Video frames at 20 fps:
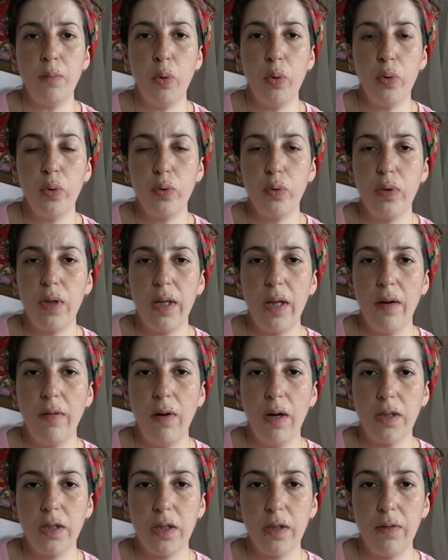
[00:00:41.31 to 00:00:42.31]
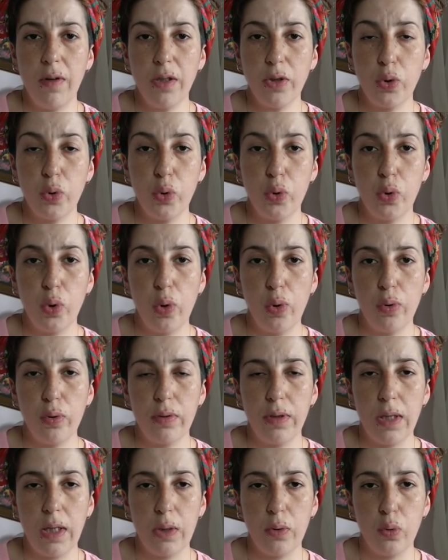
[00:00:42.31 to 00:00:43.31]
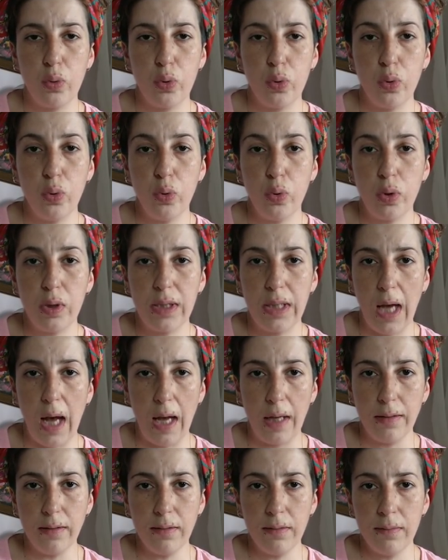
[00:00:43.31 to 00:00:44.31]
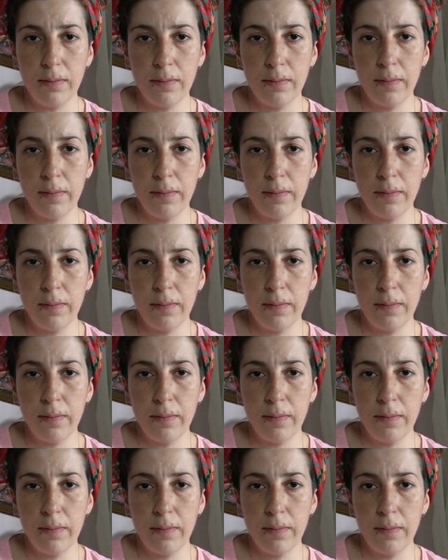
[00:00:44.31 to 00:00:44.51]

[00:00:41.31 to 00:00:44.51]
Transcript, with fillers: Boyutu da yavaş yavaş küçülür diye düşünürken